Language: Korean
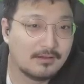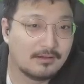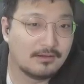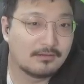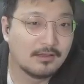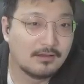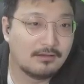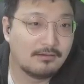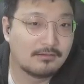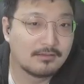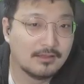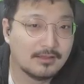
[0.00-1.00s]

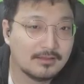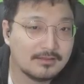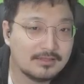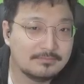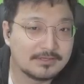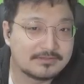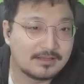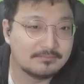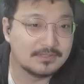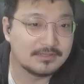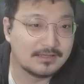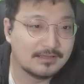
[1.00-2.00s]
헉헉 이 맛에
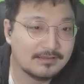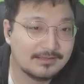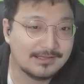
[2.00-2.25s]
합니다.